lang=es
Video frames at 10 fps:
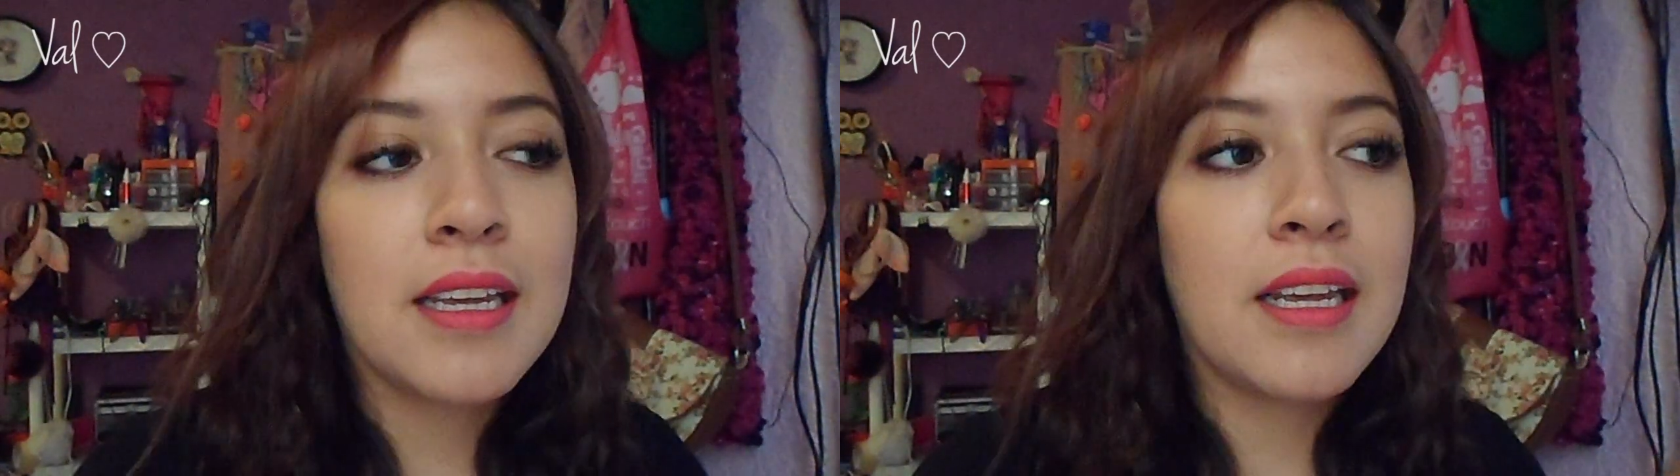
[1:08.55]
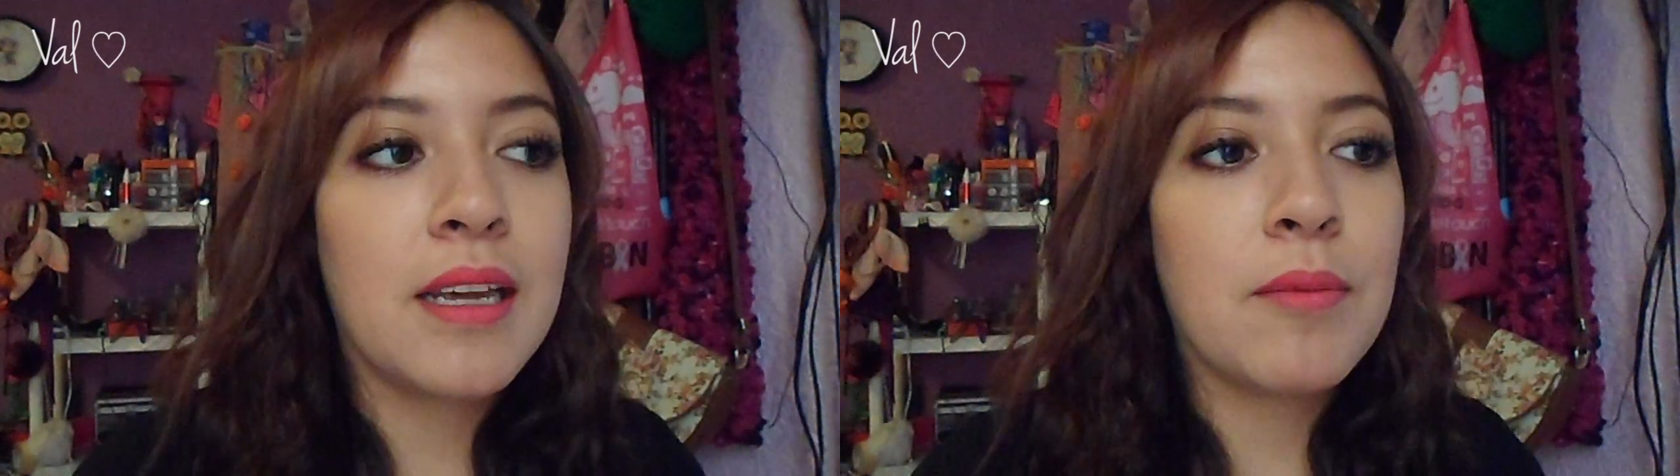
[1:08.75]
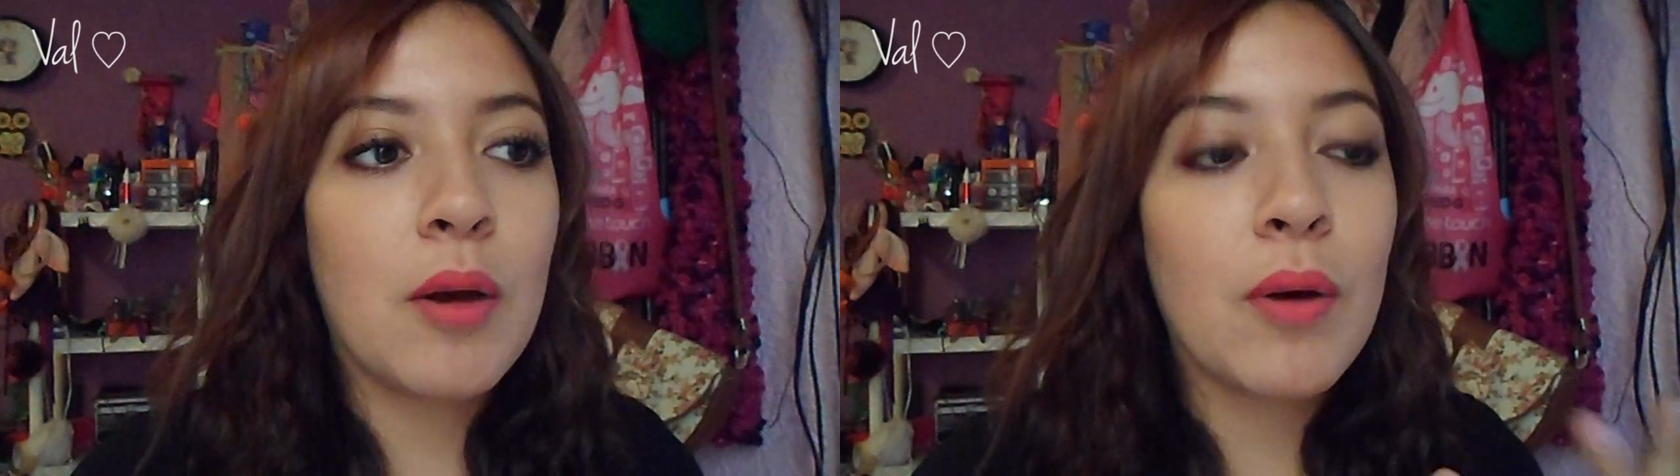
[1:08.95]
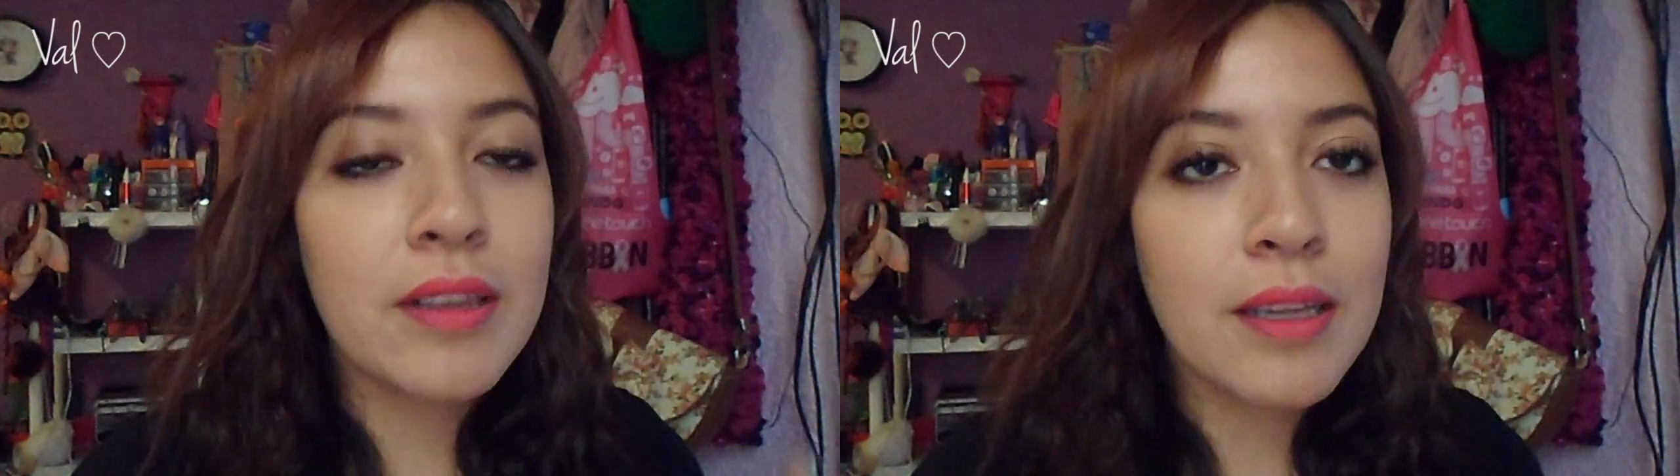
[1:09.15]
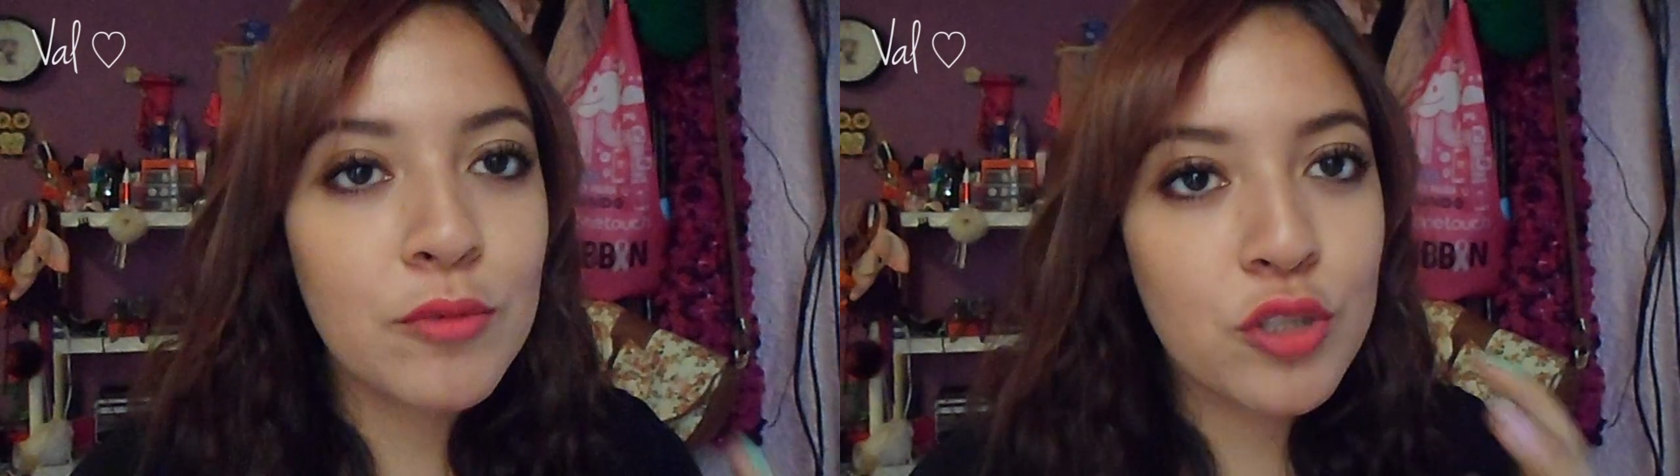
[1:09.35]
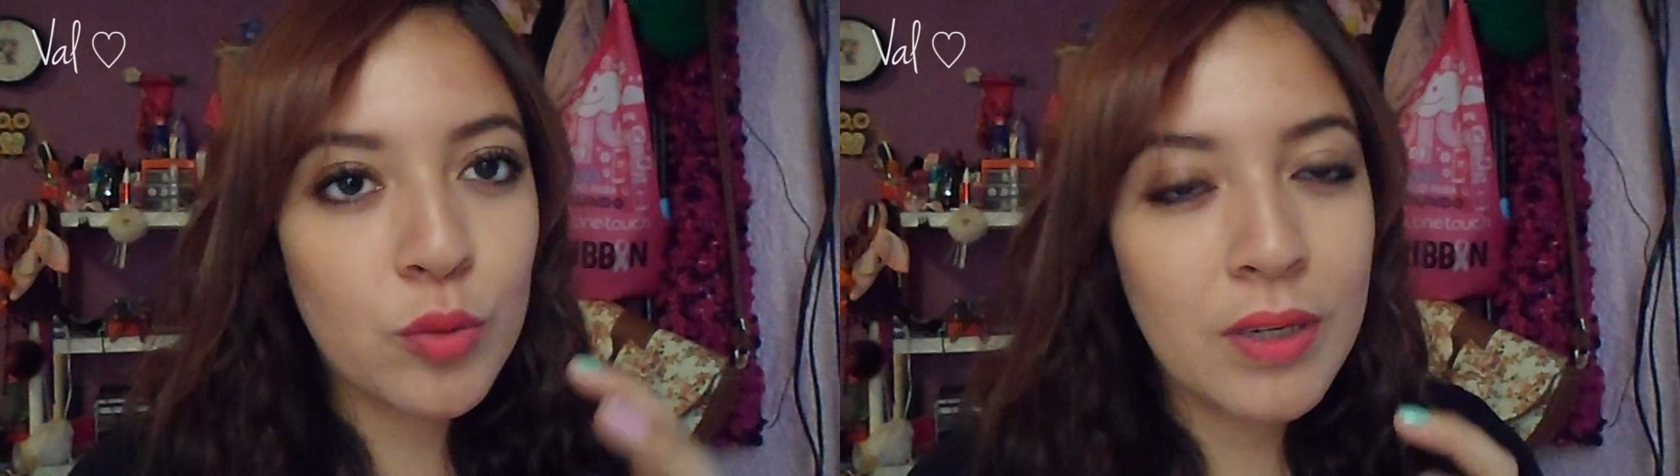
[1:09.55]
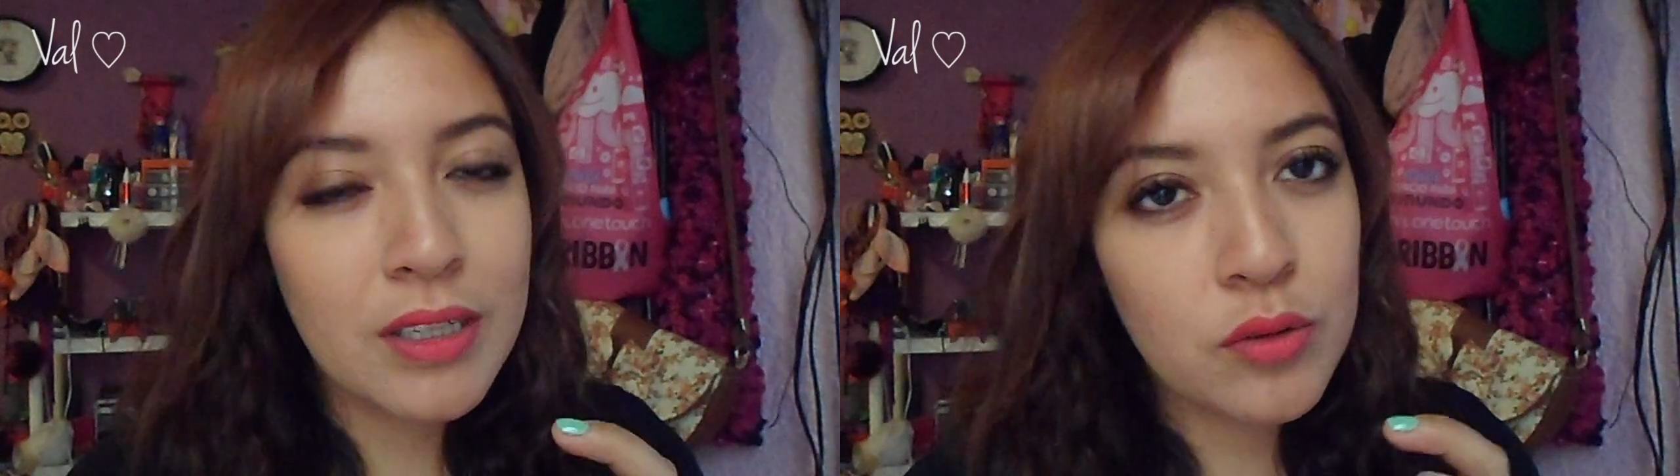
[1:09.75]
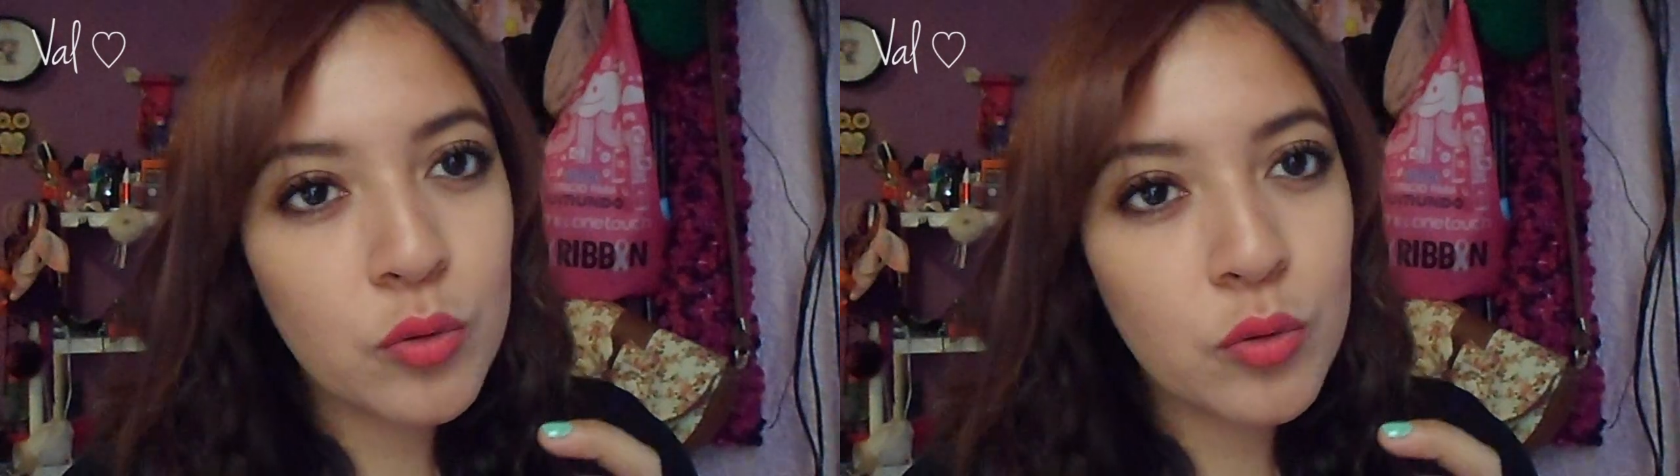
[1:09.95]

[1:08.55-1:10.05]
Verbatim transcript: y me aguanta mucho más